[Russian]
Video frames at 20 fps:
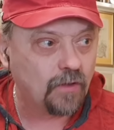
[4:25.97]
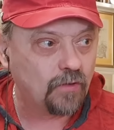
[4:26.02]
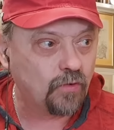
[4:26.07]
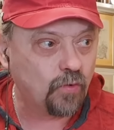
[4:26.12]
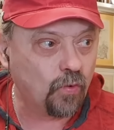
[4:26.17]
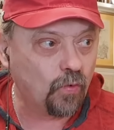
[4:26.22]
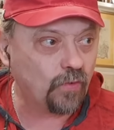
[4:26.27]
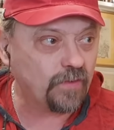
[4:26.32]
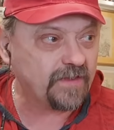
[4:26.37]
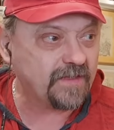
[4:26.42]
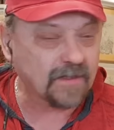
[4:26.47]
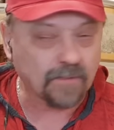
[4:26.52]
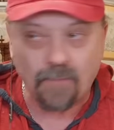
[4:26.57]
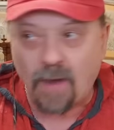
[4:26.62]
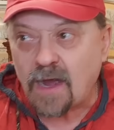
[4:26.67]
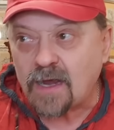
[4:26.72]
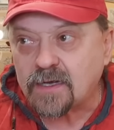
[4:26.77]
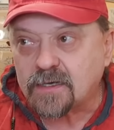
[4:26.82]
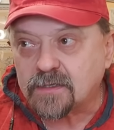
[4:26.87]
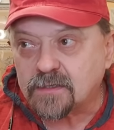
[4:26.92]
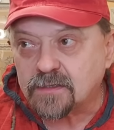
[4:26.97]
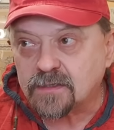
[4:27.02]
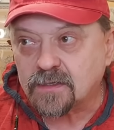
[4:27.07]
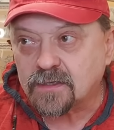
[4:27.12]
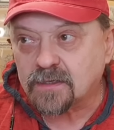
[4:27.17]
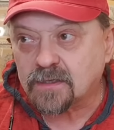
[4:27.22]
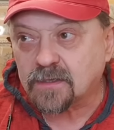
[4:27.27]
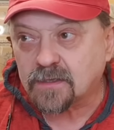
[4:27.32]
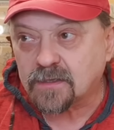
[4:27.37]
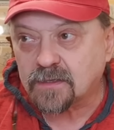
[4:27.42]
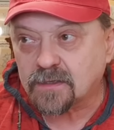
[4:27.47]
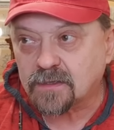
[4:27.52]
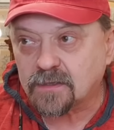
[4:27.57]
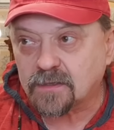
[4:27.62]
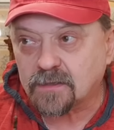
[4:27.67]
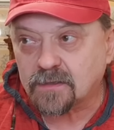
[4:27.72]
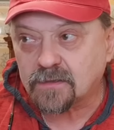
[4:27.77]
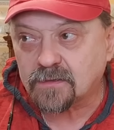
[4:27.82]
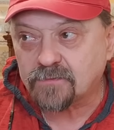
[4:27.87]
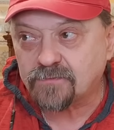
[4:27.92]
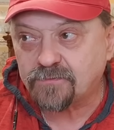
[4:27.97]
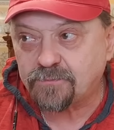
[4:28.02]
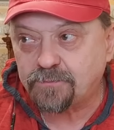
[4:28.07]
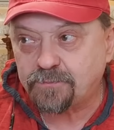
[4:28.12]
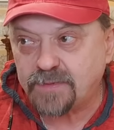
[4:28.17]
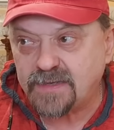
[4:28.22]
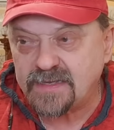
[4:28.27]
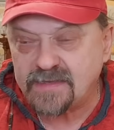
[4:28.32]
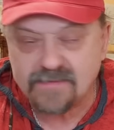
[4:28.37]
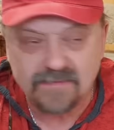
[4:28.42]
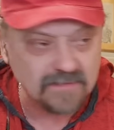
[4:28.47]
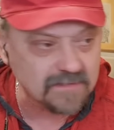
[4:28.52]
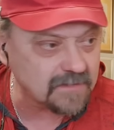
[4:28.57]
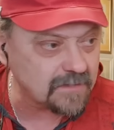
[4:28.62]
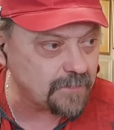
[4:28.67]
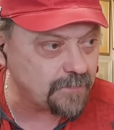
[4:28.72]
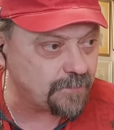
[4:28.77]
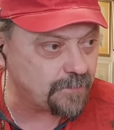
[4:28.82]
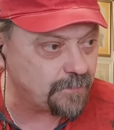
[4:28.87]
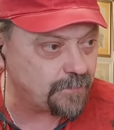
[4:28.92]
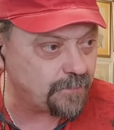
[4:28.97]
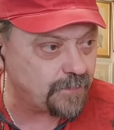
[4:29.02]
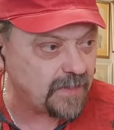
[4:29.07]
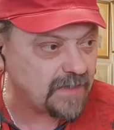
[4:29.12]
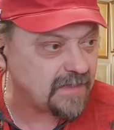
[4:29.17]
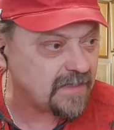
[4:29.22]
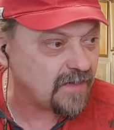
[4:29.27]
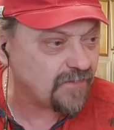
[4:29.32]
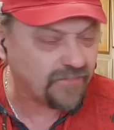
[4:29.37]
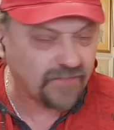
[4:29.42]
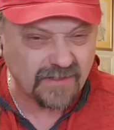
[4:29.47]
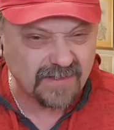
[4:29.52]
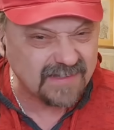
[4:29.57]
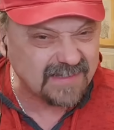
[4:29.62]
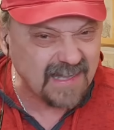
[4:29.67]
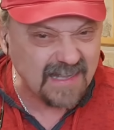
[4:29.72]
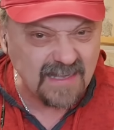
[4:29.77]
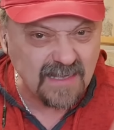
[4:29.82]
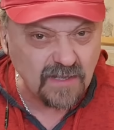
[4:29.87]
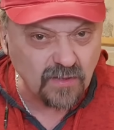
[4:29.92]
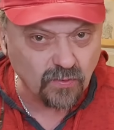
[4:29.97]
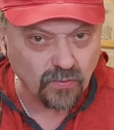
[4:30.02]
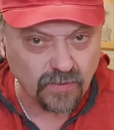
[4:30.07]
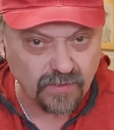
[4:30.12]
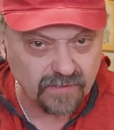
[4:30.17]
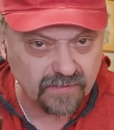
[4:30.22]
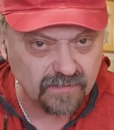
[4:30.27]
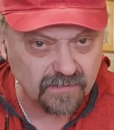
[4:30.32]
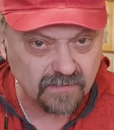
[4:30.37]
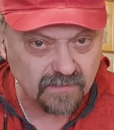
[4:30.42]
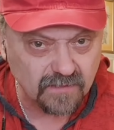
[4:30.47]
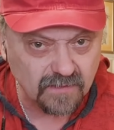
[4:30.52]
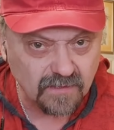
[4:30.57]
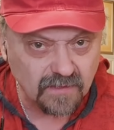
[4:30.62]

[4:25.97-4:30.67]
но Ермак, э, в принципе, не фонтанирует –